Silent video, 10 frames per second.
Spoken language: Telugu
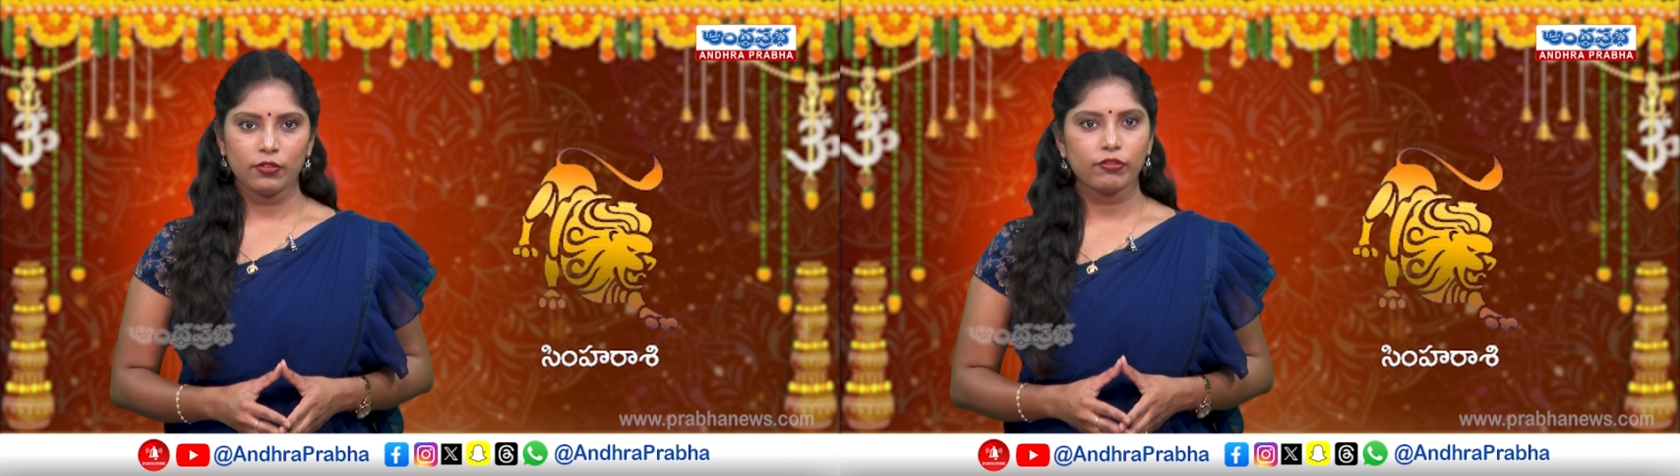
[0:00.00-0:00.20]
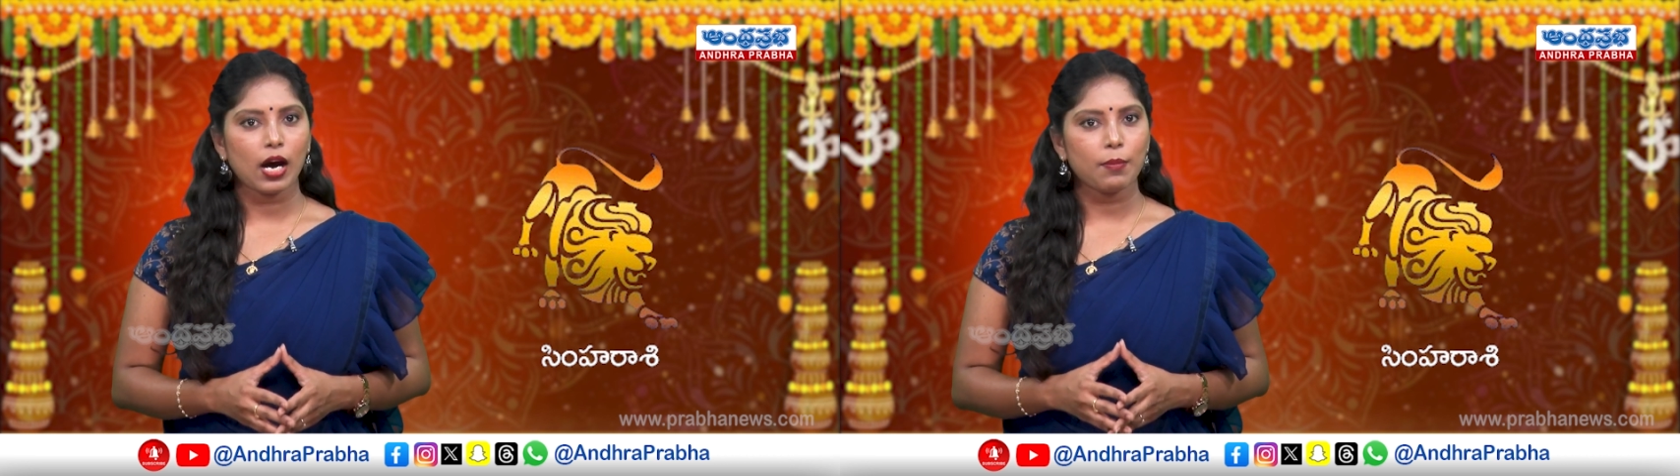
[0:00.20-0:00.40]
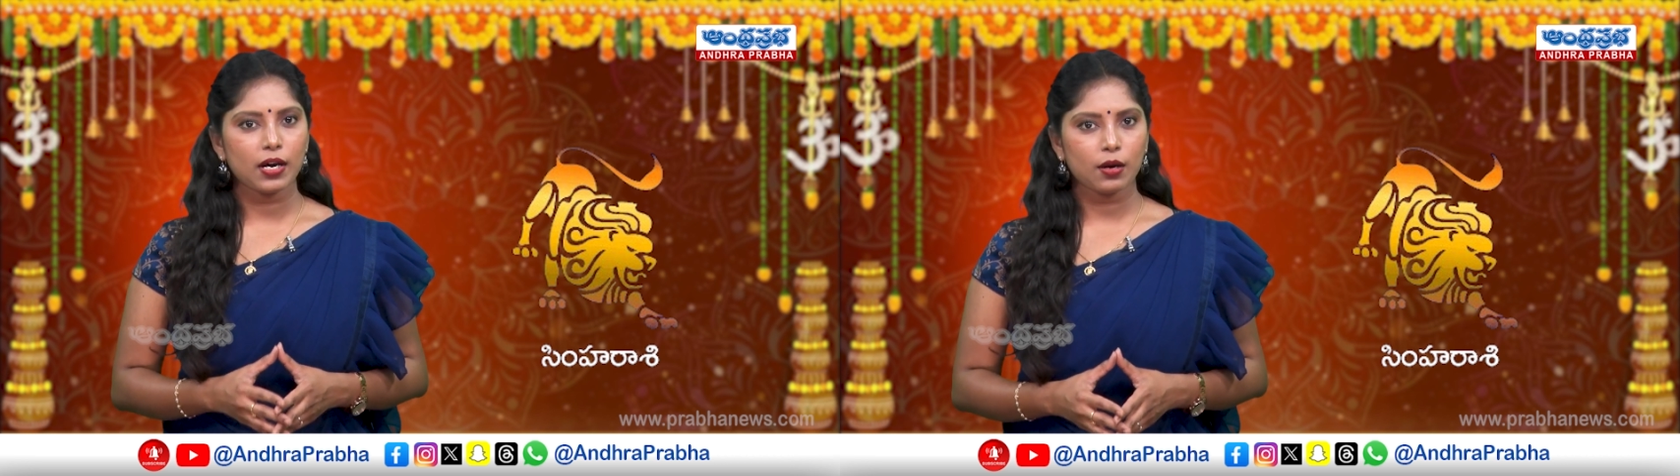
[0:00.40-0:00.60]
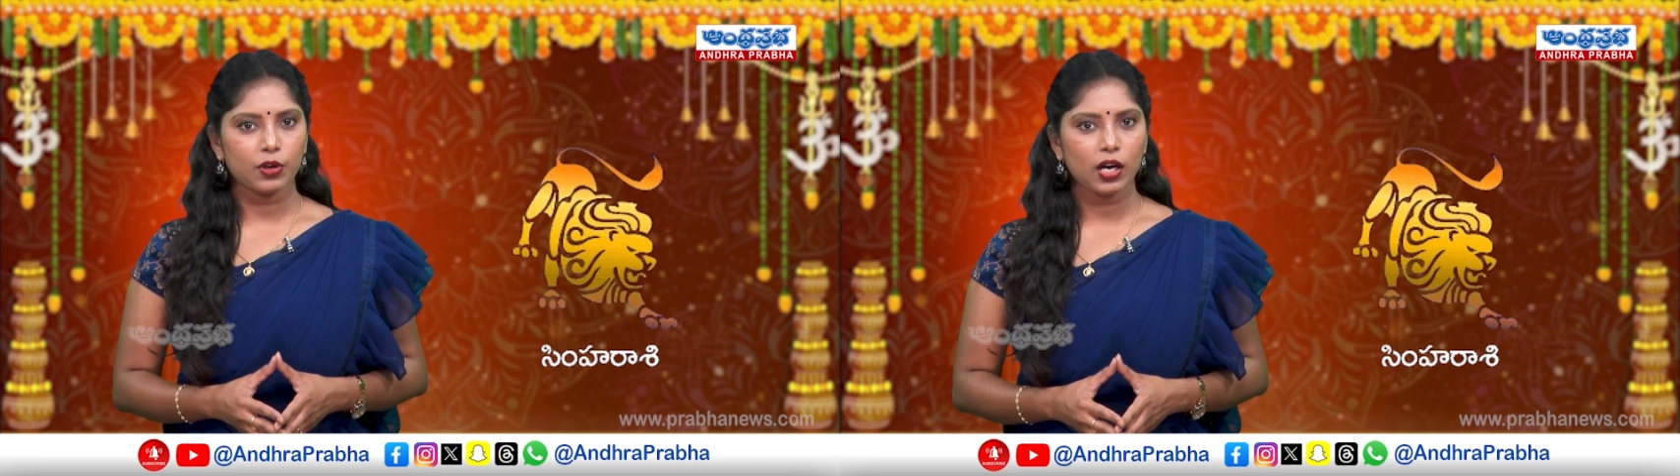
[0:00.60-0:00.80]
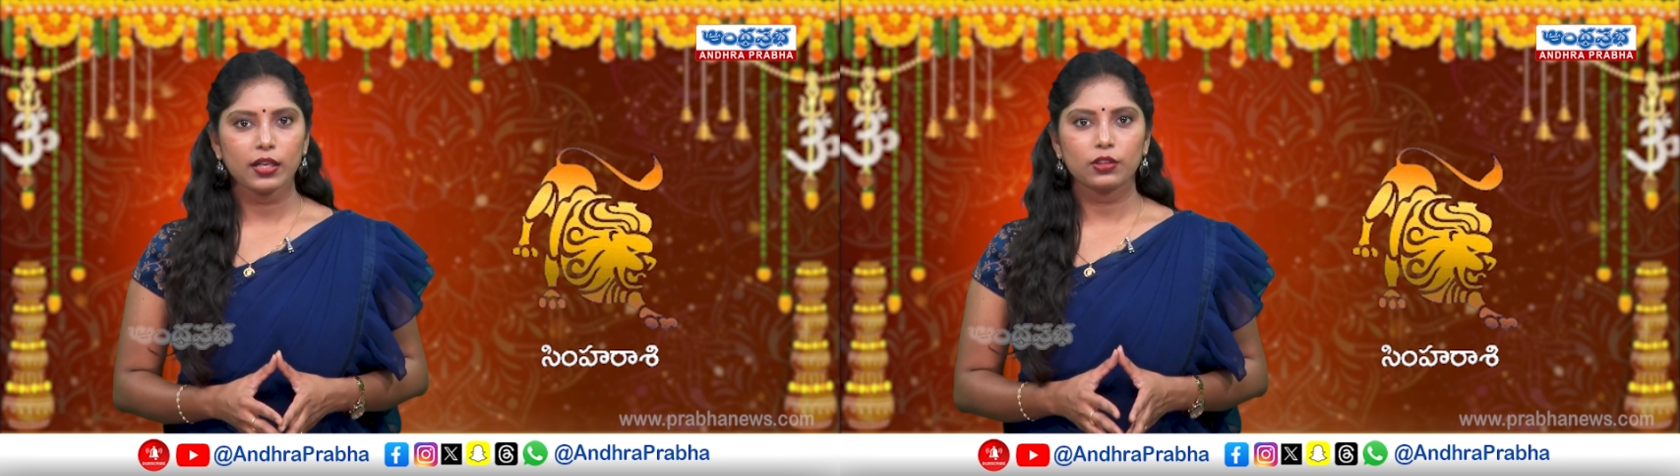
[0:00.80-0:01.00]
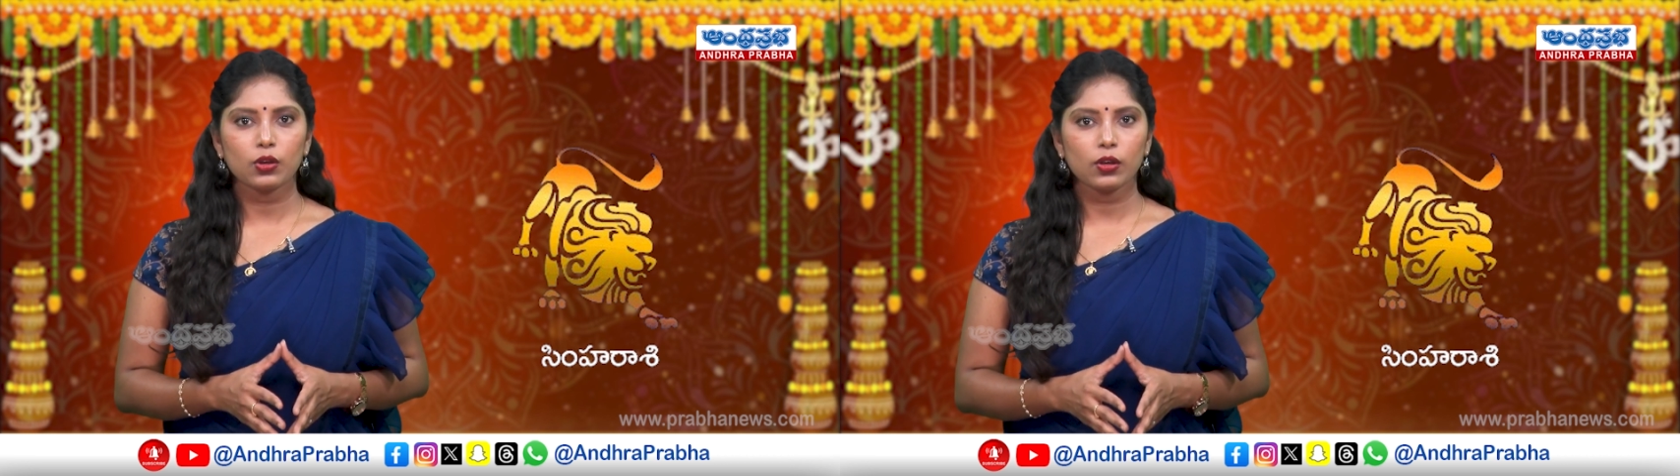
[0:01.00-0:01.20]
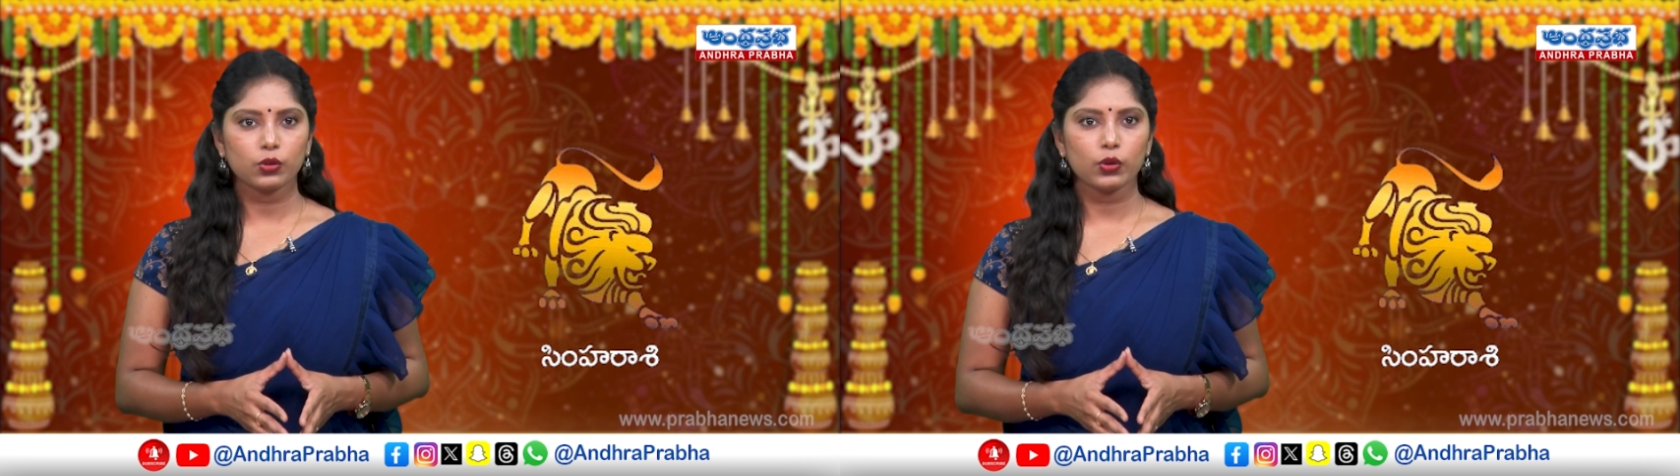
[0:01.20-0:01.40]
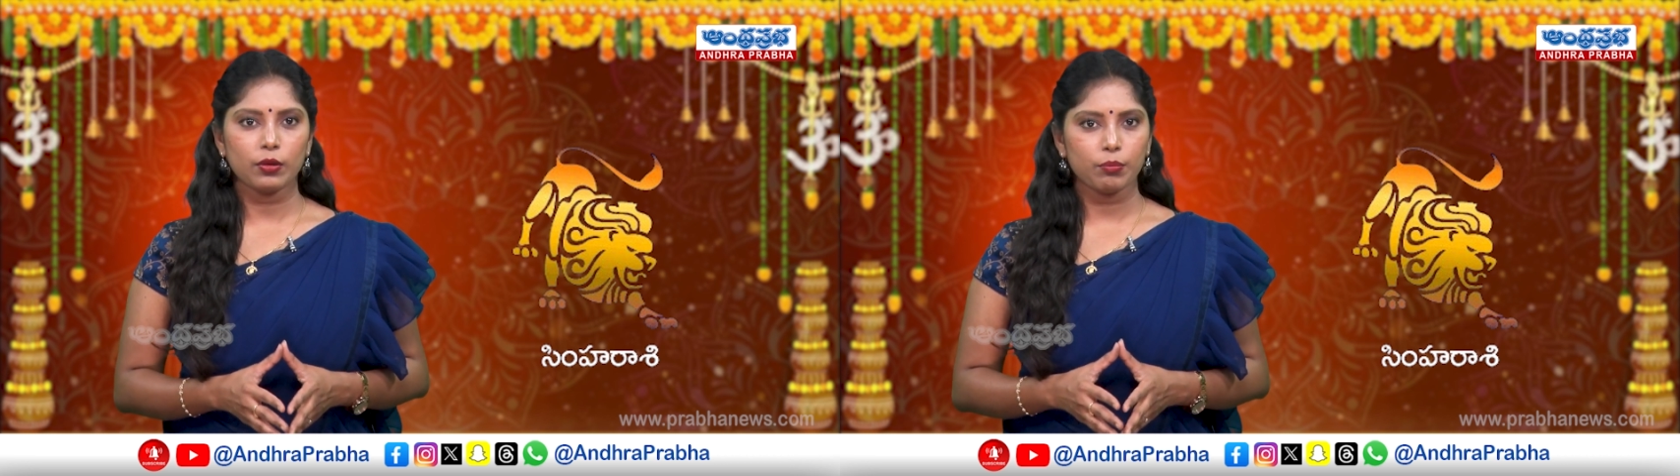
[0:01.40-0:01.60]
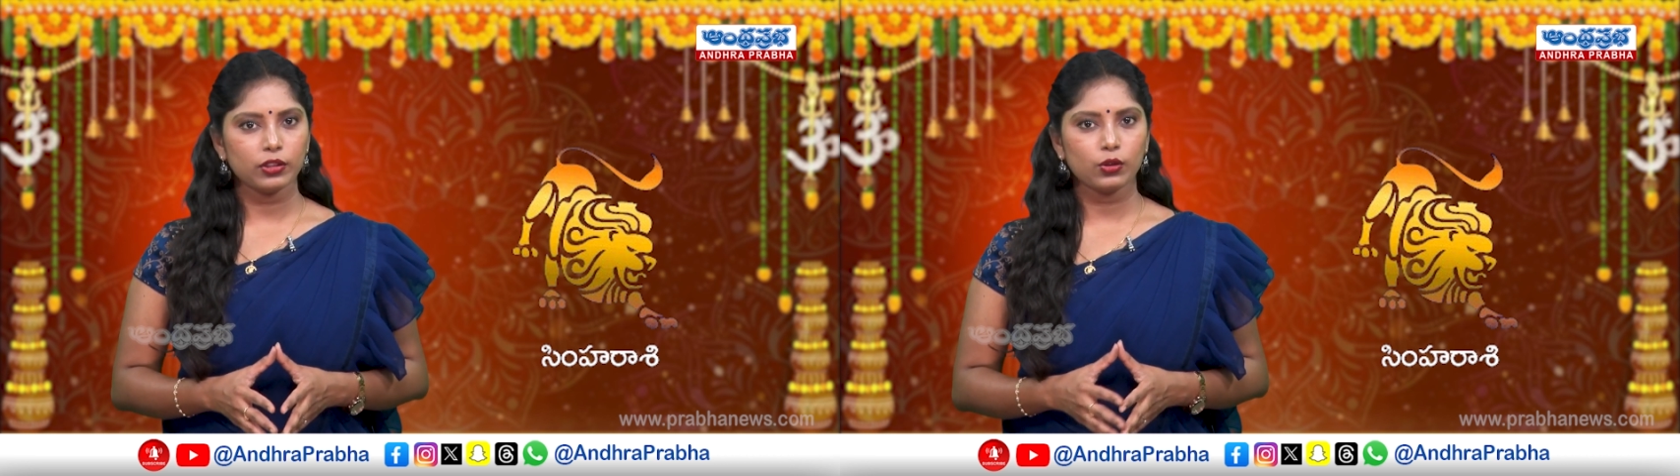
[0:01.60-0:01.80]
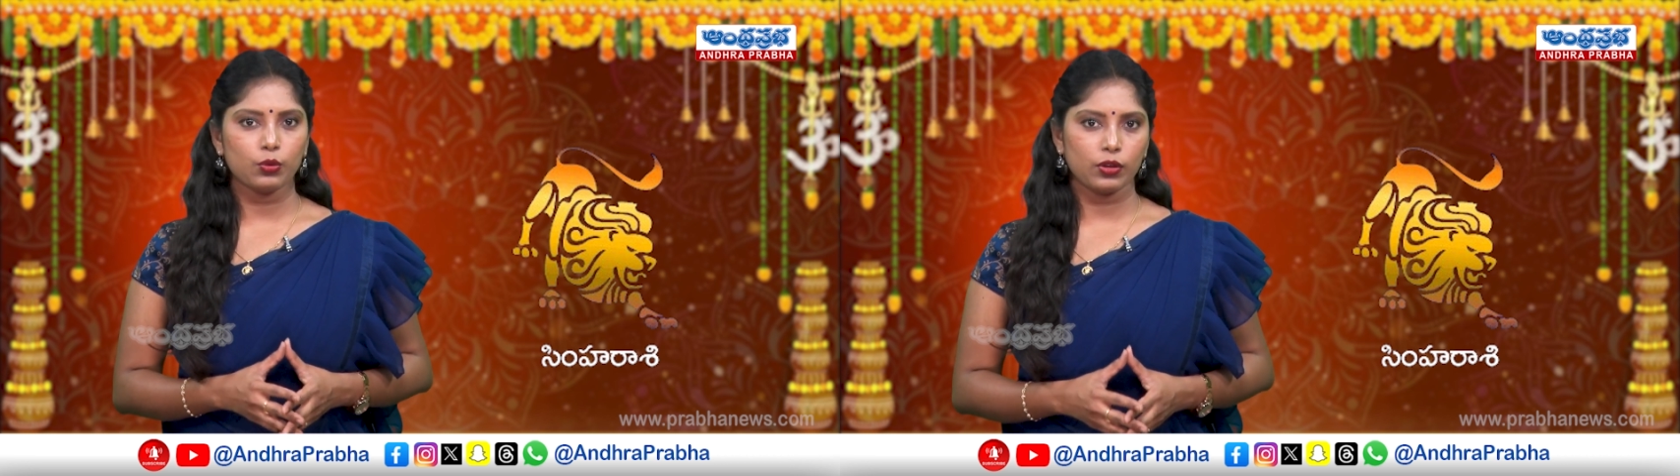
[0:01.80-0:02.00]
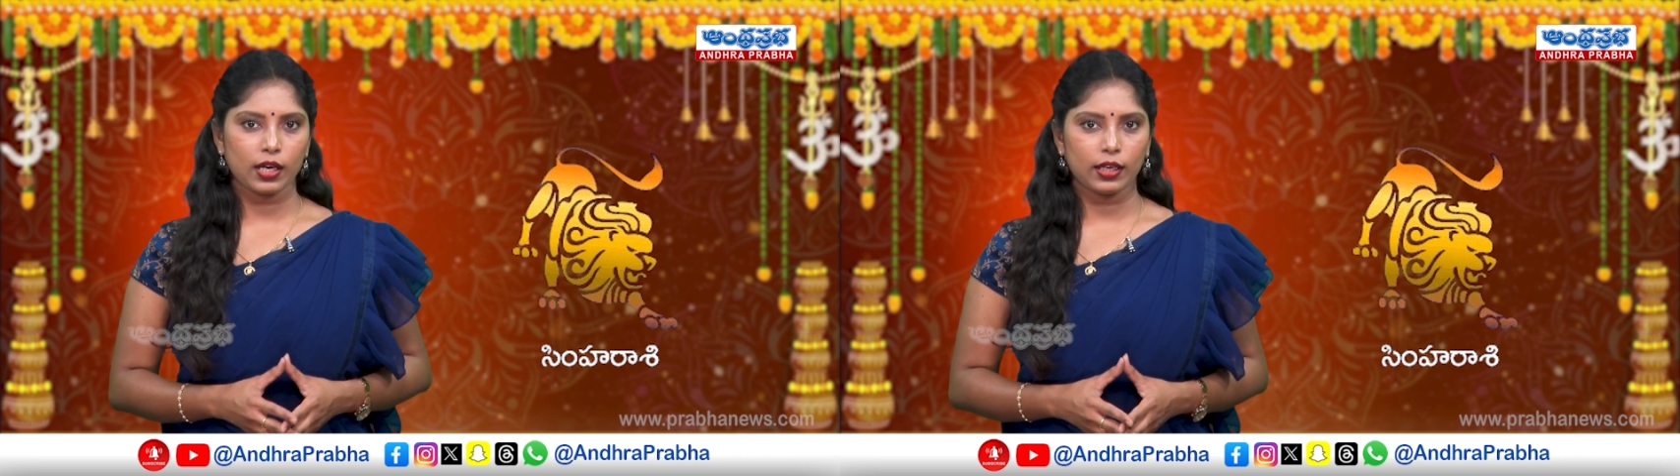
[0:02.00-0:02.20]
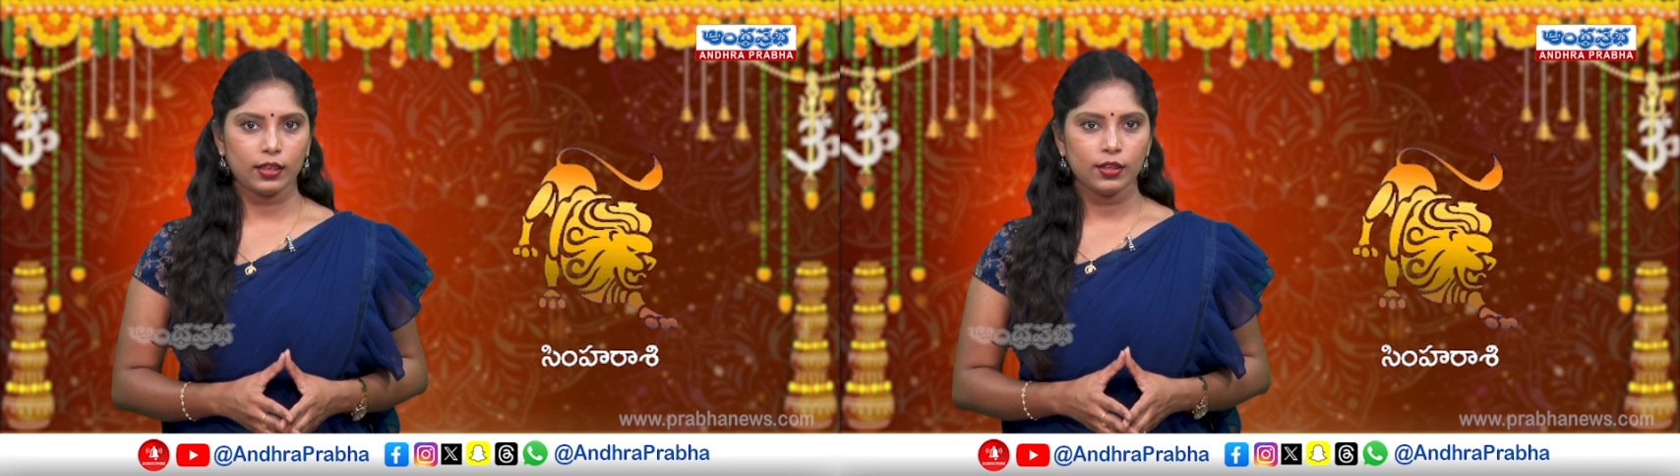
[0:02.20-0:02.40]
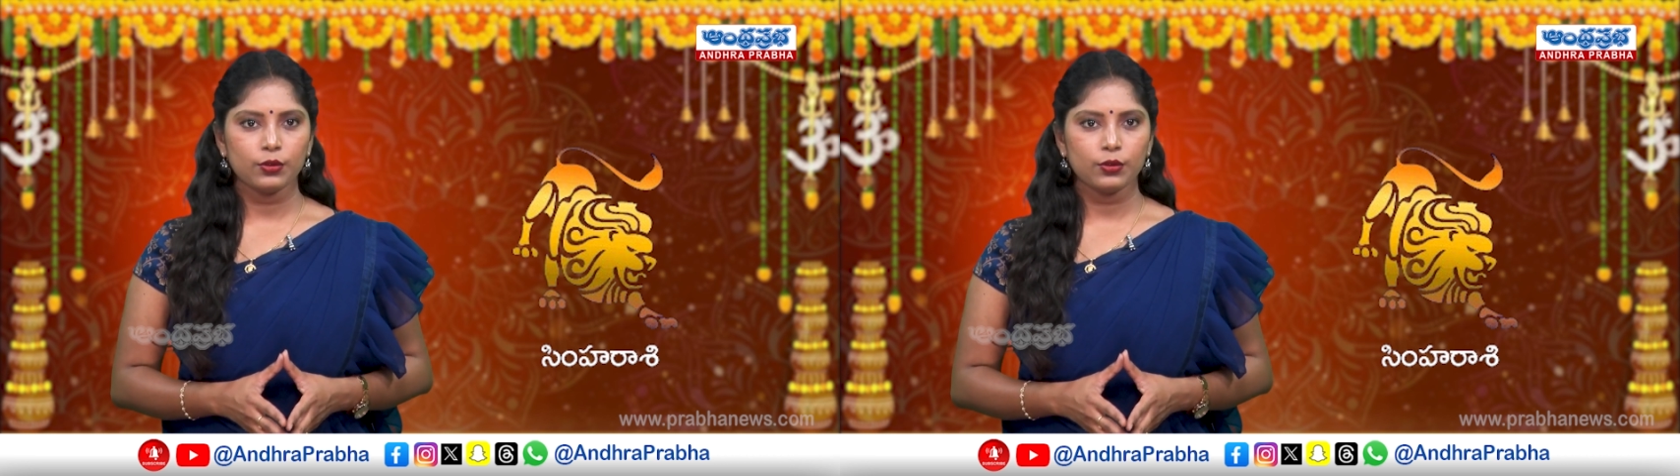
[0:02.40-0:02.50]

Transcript: వ్యాపారమున ఇతరులతో ఇబ్బందులు ఉంటాయి